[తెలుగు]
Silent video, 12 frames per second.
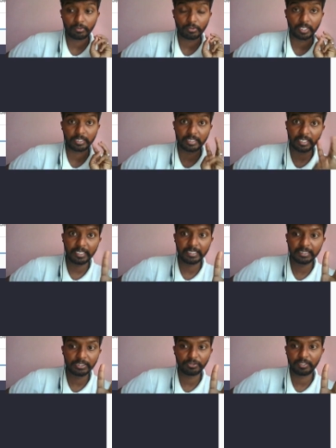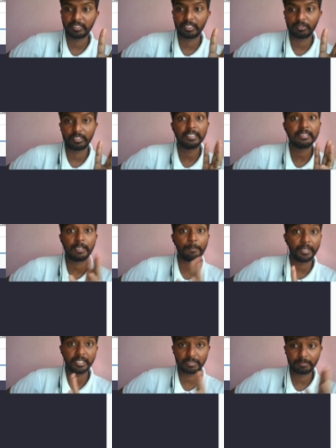ఓకే త్రీ డిజిట్స్ ఉన్నాయి దాంట్లో అంటే
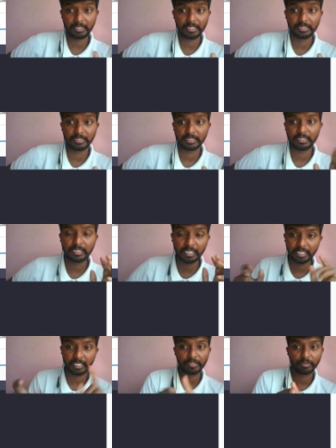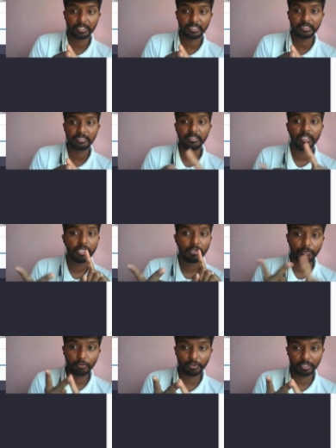సపరేట్ సపరేట్ డిజిట్స్ త్రీ అనేది ఒక డిజిట్
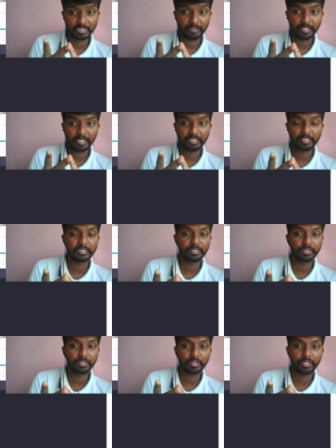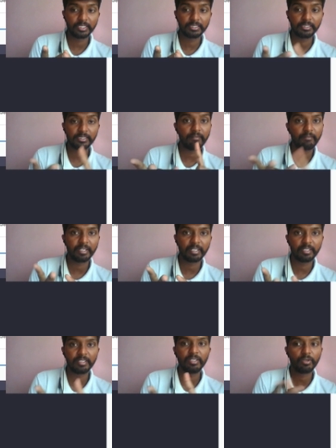ఫోర్ సెవెన్ అనేది ఒక డిజిట్ వన్
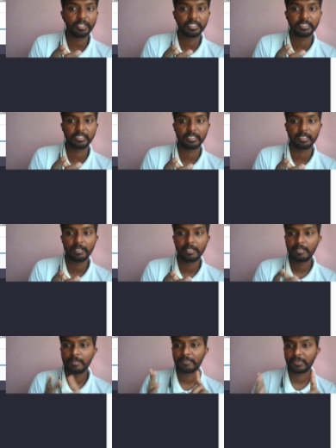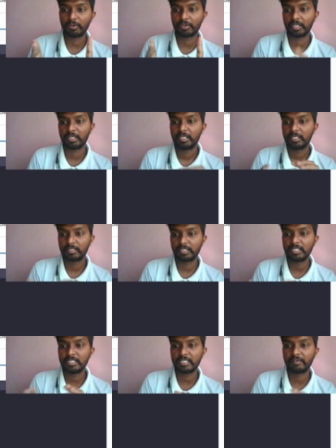అనేది ఒక డిజిట్ కదా ఓకే
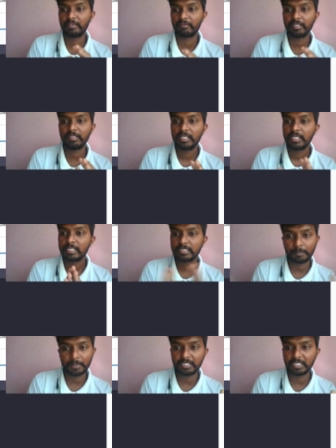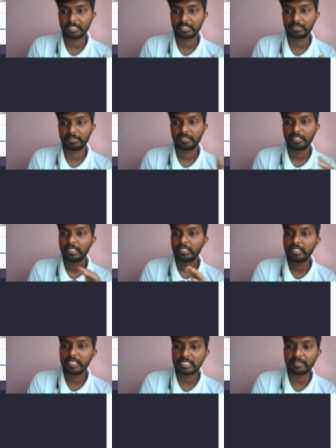త్రీ సెవెన్ వన్ సపరేట్ చేసేసింది
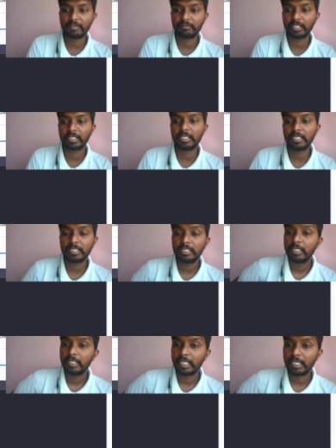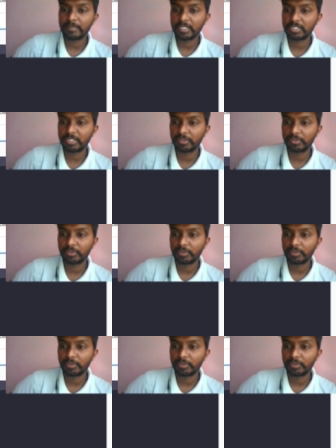త్రీ సెవెన్ వన్కి ఏం చేసిండు